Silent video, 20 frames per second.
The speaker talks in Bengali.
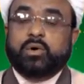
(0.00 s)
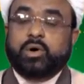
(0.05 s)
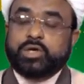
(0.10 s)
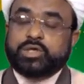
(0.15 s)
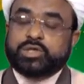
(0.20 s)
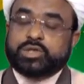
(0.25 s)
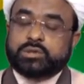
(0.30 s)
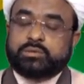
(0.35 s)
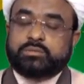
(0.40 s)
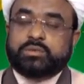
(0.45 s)
ওই
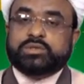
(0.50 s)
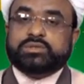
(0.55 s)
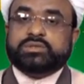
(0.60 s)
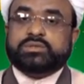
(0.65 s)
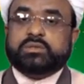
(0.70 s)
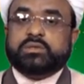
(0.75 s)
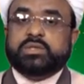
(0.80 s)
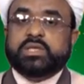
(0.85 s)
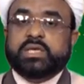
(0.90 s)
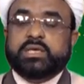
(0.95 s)
সমস্ত
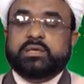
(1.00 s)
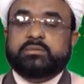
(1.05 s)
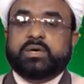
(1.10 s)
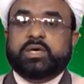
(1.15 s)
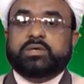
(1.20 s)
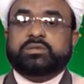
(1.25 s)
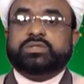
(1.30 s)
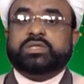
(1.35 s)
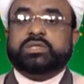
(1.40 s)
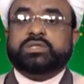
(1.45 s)
দিন
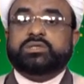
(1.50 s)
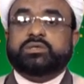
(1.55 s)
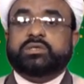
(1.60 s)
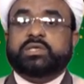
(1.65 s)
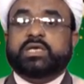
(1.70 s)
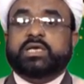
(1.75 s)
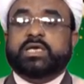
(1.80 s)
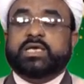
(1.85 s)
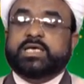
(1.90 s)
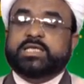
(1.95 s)
মানুষের
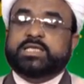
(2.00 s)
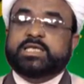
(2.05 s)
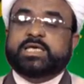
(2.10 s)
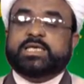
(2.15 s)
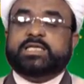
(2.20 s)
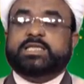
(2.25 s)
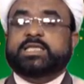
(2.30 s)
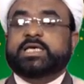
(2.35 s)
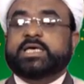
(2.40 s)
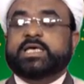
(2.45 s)
জন্য
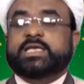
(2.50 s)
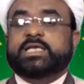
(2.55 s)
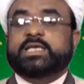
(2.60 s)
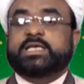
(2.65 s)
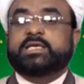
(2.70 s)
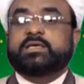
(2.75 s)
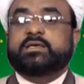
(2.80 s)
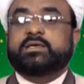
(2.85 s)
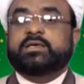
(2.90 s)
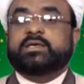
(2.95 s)
ঈদের দিন
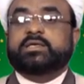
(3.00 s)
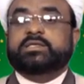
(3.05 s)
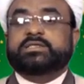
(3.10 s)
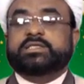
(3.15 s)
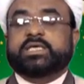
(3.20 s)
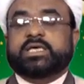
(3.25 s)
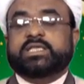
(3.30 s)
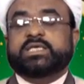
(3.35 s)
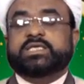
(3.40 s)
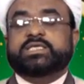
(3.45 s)

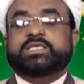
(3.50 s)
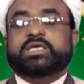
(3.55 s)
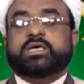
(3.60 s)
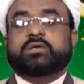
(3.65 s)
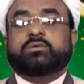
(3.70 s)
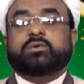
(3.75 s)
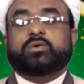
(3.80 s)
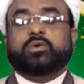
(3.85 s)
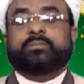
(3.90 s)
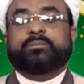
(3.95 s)
যেদিন সে
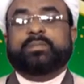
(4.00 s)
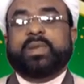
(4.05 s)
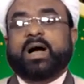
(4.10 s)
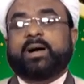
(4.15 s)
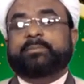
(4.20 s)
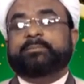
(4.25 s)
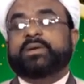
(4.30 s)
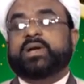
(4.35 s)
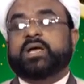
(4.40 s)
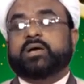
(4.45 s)
কোনো
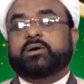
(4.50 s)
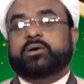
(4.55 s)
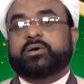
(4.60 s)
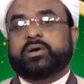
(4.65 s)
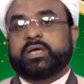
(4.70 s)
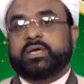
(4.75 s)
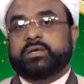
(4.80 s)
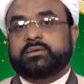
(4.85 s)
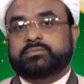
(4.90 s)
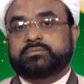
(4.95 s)
পাপ না
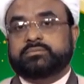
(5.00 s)
করে